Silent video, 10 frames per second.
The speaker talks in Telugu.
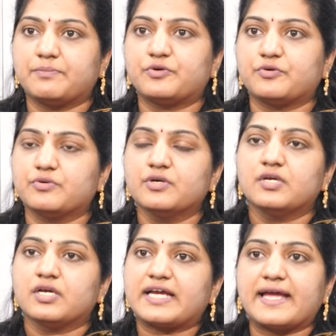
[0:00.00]
ఇప్పుడు
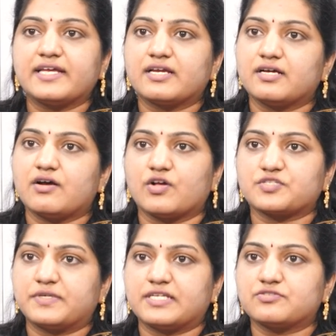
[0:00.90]
గైనిక్
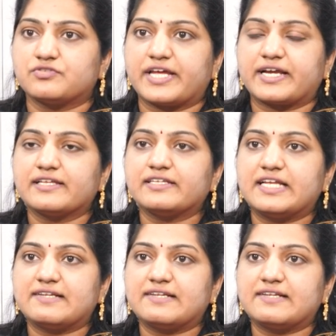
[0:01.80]
హాస్పిటల్స్ ఉంటాయి ఎక్కడైతే